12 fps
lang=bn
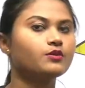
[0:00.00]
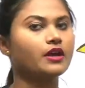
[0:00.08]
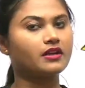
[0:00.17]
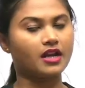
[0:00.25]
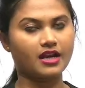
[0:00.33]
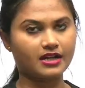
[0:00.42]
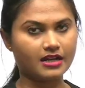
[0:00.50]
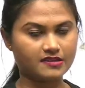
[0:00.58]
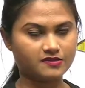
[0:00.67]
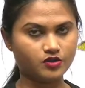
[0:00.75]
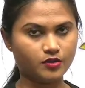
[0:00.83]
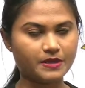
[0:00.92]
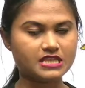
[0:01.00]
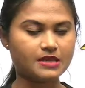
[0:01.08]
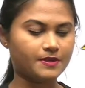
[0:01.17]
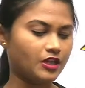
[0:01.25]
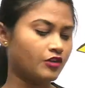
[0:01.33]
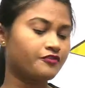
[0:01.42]
এডুকেটারের ক্লাসগুলো পেয়ে
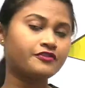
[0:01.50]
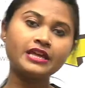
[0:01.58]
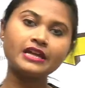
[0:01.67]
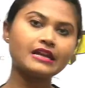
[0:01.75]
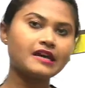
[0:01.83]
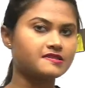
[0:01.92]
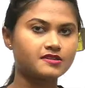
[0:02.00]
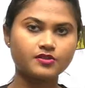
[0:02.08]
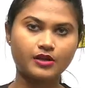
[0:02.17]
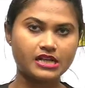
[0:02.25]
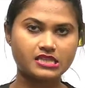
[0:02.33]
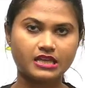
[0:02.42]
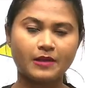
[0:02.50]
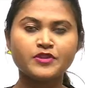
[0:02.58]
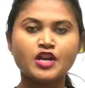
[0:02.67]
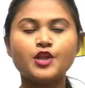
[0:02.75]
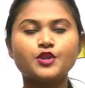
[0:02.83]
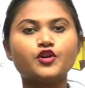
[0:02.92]
যাবে দেখো ফ্রি ক্লাসেসও আছে
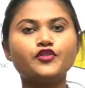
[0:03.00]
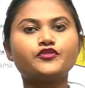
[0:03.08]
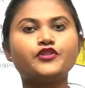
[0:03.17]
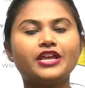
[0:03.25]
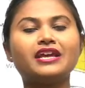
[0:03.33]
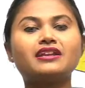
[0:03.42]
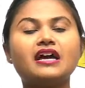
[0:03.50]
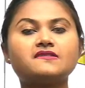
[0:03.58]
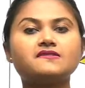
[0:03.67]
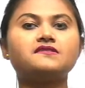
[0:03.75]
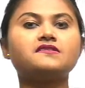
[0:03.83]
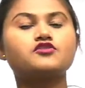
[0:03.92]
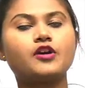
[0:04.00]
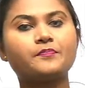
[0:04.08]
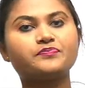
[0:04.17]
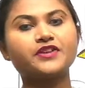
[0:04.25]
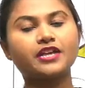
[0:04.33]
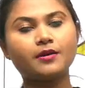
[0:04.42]
তো ফ্রি ক্লাসেসের সব
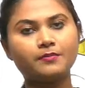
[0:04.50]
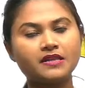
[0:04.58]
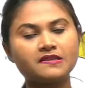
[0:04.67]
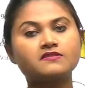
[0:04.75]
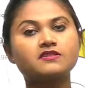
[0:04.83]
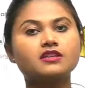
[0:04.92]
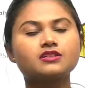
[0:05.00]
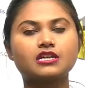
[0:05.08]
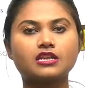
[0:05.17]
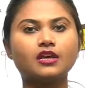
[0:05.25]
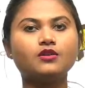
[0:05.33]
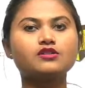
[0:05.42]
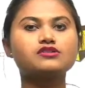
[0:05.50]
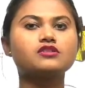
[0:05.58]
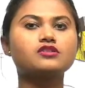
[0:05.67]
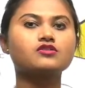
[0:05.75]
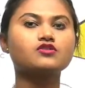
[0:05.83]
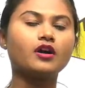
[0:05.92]
থেকে বেস্ট জিনিস সেটাই হচ্ছে
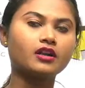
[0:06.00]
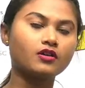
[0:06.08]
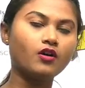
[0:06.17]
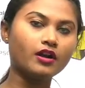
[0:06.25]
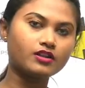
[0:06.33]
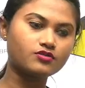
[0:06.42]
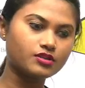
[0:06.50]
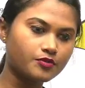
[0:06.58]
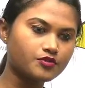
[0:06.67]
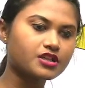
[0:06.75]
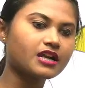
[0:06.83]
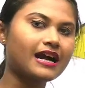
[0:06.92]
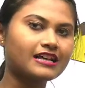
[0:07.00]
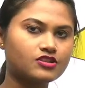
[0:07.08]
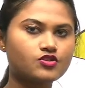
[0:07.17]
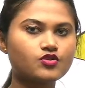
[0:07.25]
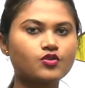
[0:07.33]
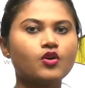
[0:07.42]
যে ঘরে যদি বসে
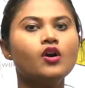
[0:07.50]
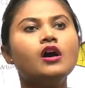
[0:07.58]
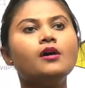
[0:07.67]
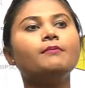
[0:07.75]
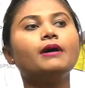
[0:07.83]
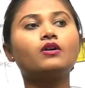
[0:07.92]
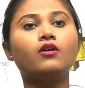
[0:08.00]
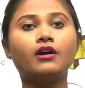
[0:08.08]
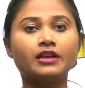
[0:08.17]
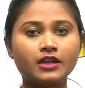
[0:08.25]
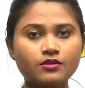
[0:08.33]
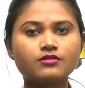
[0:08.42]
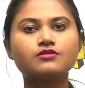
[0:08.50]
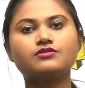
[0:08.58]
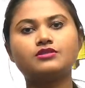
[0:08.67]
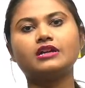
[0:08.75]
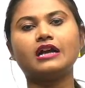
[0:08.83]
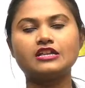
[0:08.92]
খাচ্ছ বা ঘরের কোনো
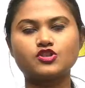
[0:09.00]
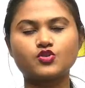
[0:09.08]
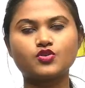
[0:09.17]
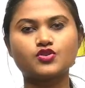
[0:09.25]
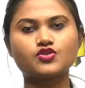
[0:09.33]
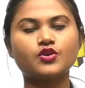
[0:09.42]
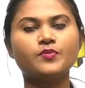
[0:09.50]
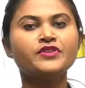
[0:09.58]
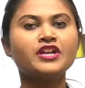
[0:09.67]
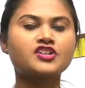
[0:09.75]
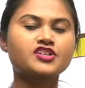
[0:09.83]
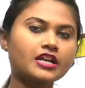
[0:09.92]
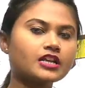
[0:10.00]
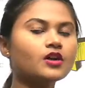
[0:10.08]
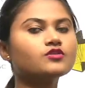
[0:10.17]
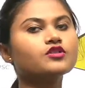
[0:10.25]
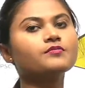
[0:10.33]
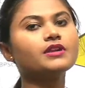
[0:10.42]
যদি কাজ করছো
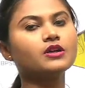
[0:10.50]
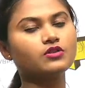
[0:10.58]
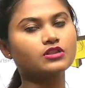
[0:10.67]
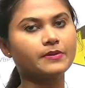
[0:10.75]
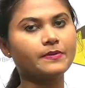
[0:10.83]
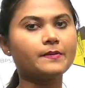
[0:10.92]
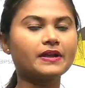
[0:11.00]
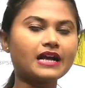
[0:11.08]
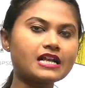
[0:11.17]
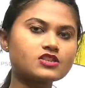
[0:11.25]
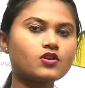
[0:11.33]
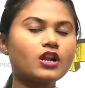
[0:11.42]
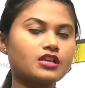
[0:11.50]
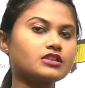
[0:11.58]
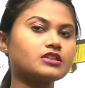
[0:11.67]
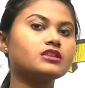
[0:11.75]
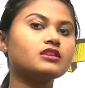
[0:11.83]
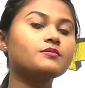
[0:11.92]
সেটাও তোমরা করতে পারবে কাজ করার
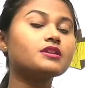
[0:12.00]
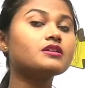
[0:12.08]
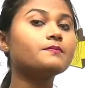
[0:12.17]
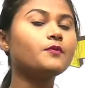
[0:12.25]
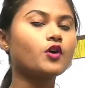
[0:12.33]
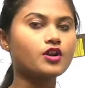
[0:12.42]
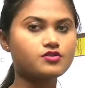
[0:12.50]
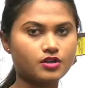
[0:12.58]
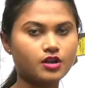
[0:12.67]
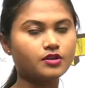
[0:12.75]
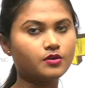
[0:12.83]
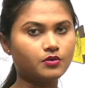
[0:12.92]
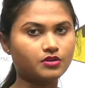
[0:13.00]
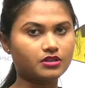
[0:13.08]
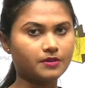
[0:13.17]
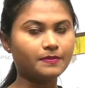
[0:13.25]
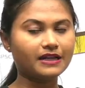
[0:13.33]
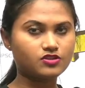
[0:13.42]
সাথে সাথে মানে পড়াশোনাটাও
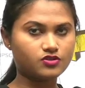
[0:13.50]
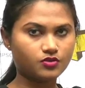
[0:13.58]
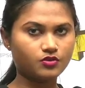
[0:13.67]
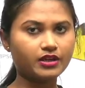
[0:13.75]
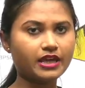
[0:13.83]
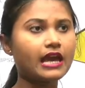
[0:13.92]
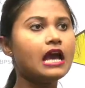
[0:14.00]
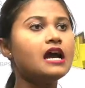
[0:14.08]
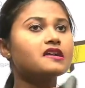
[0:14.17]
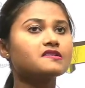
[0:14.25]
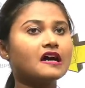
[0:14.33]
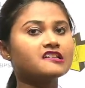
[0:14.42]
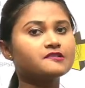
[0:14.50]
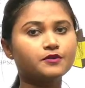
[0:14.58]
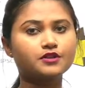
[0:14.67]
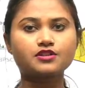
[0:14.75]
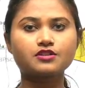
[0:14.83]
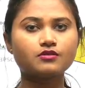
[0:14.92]
করতে পারছো ওকে
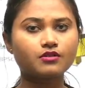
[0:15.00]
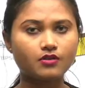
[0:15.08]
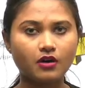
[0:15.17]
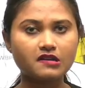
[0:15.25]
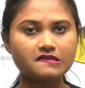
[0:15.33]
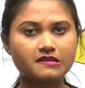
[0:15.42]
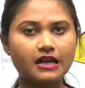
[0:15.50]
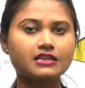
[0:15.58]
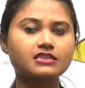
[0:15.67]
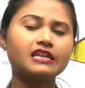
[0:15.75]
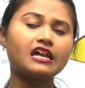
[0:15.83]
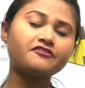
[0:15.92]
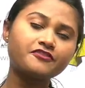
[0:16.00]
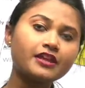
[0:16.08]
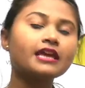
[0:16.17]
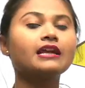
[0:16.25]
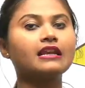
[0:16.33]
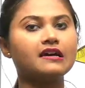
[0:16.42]
ট্রান্সপোর্টেশন কোনো কস্ট লাগছে না আর
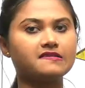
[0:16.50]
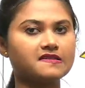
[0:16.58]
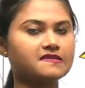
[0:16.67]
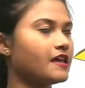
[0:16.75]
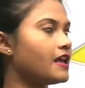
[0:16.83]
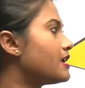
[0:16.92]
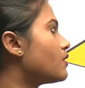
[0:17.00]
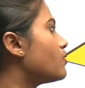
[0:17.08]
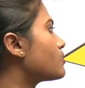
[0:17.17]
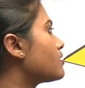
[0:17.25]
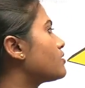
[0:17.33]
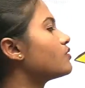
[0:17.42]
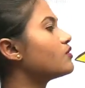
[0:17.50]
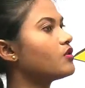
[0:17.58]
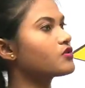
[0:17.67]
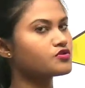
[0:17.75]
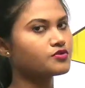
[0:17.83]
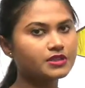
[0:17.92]
ফ্রি ক্লাসেস এটা করতে তো কোনো
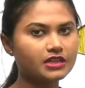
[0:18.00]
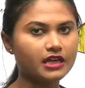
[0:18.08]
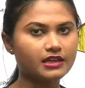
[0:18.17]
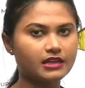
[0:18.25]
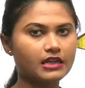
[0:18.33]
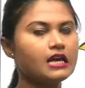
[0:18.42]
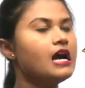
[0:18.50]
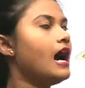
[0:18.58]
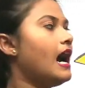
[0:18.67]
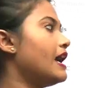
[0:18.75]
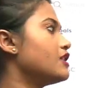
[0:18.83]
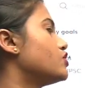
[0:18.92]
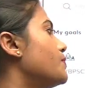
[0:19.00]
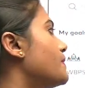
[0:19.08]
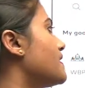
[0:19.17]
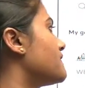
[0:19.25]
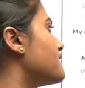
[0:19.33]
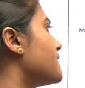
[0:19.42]
অসুবিধাই নেই আর যদি
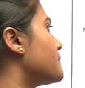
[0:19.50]
প্লাসেস